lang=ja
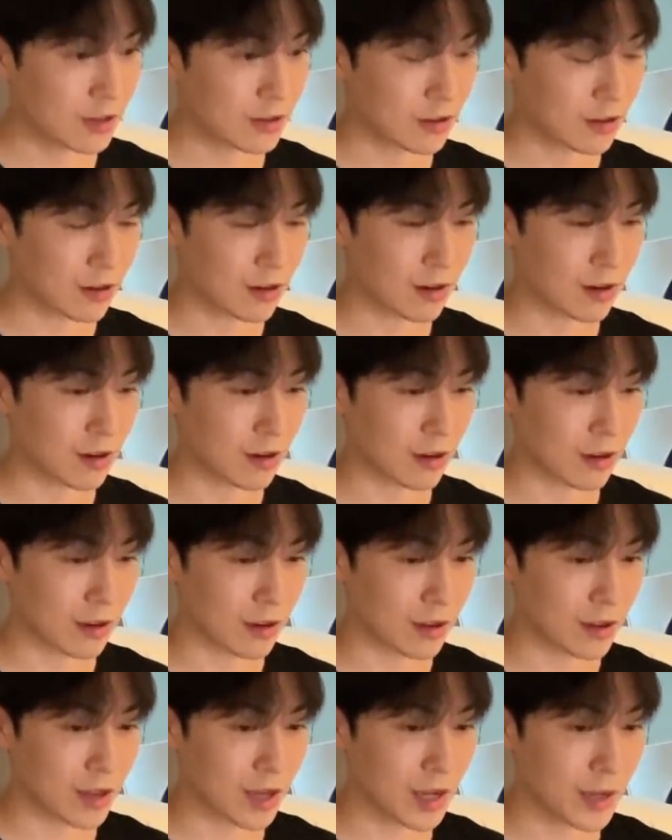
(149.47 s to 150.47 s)
だから
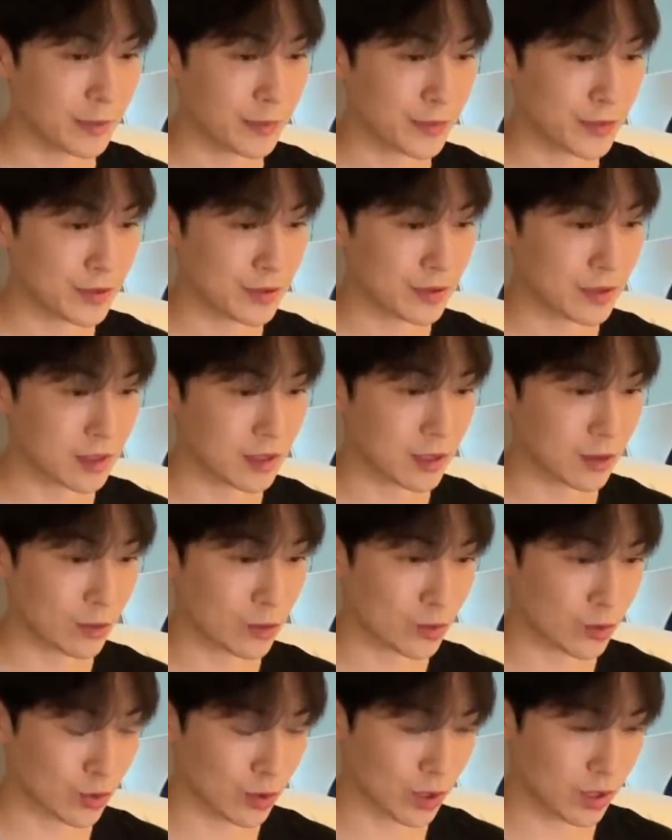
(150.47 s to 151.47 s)
エナイプに
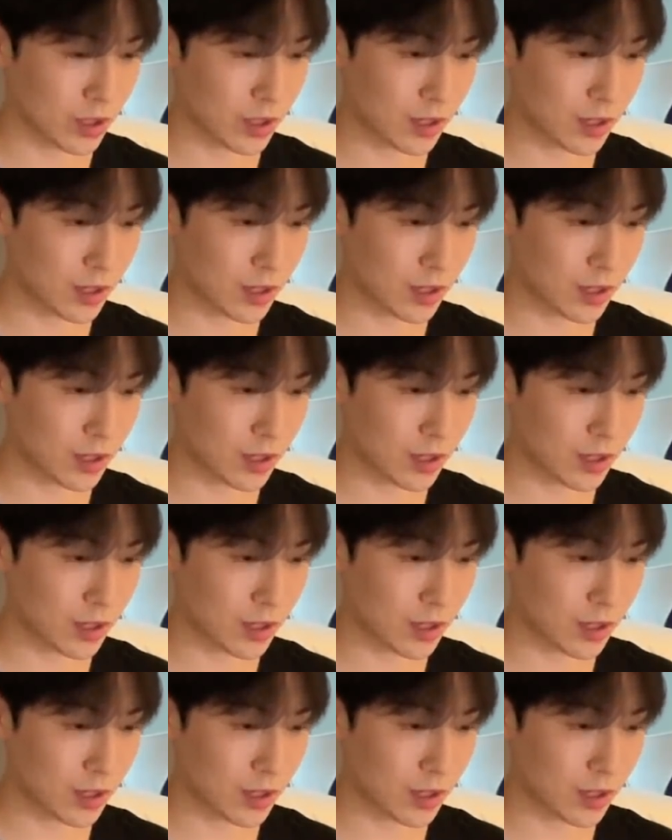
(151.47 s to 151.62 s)
本当に